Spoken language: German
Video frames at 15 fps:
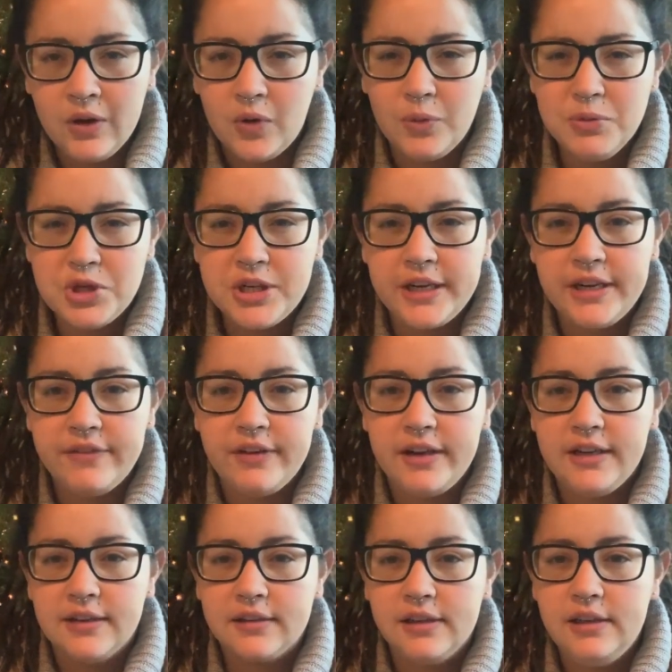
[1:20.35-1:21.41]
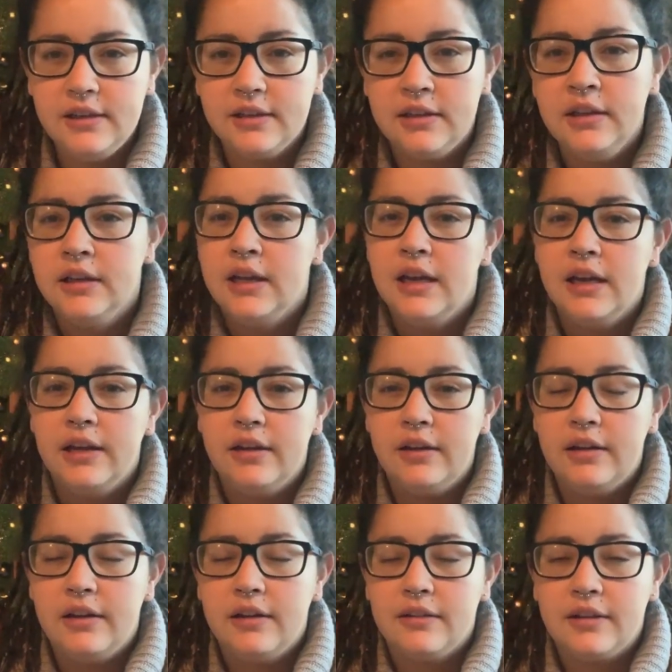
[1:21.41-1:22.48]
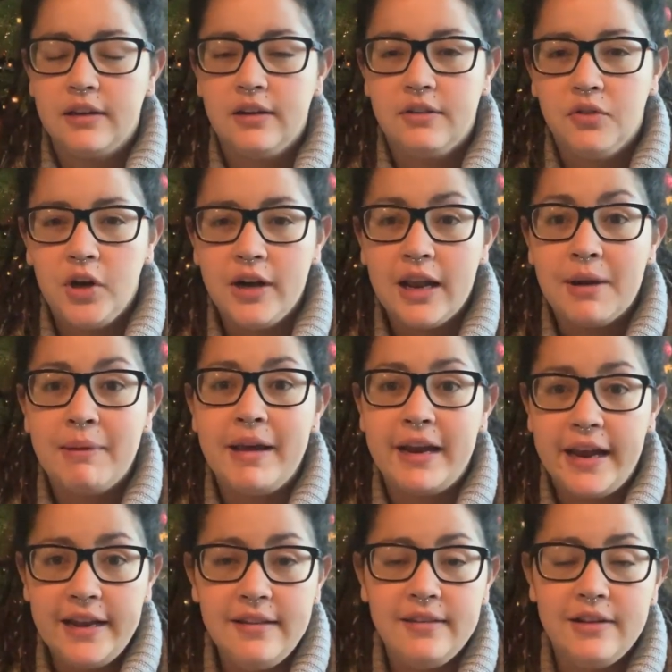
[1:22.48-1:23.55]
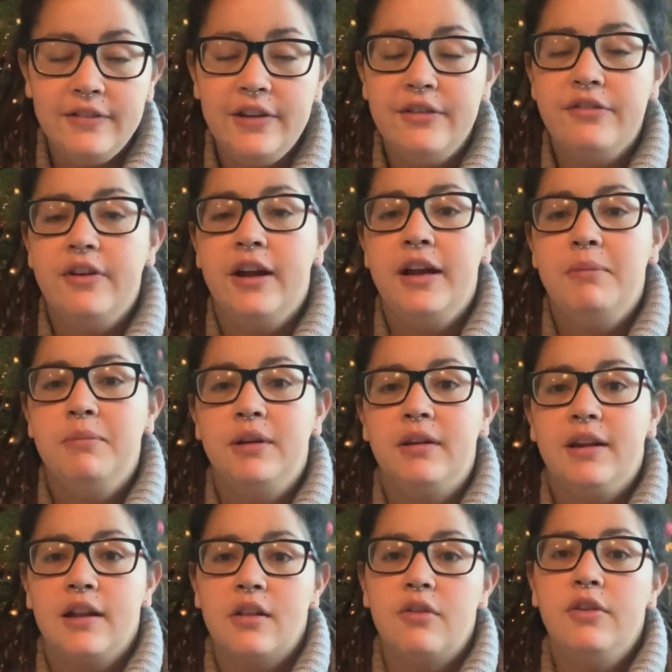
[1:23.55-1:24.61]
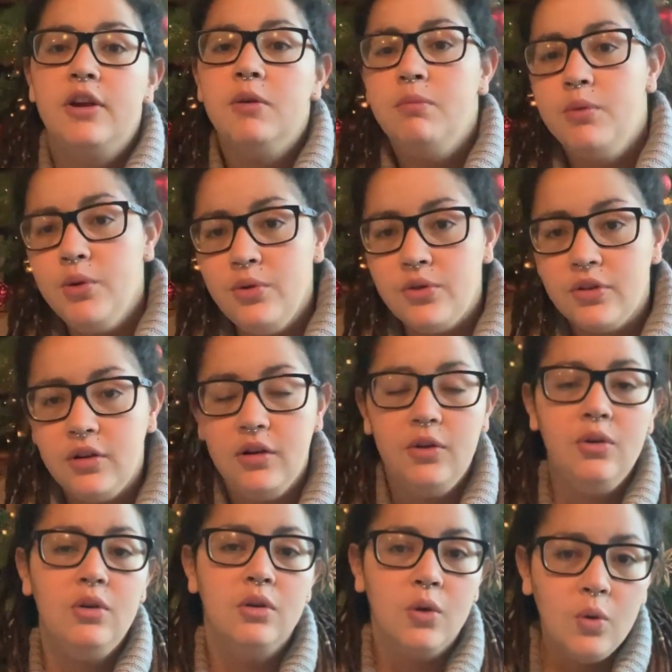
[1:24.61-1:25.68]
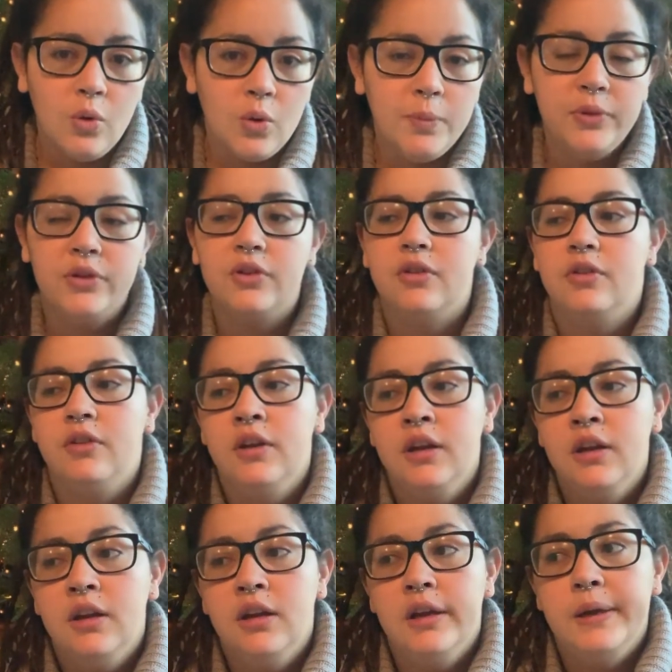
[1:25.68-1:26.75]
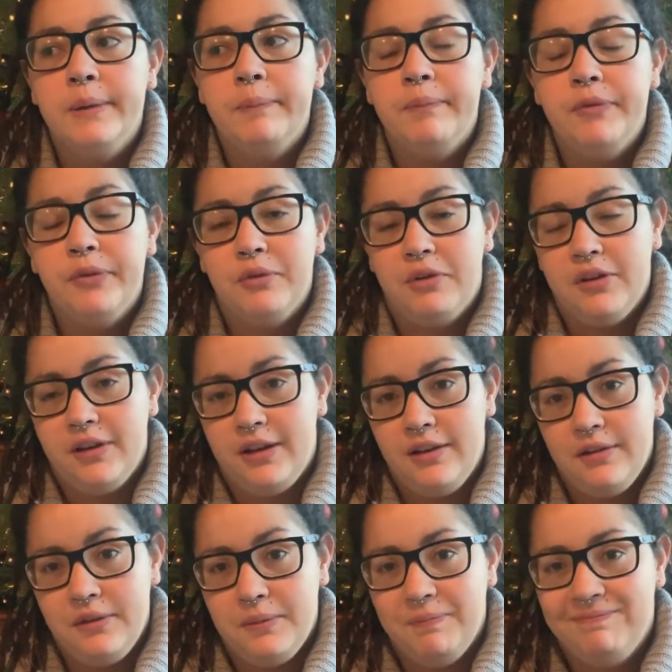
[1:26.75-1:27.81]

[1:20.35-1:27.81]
Umstellen, wenn nicht das richtige, äh, das richtige Wort, aber ergänzen auf jeden Fall mit ganz viel Gemüse und Obst und sowas alles.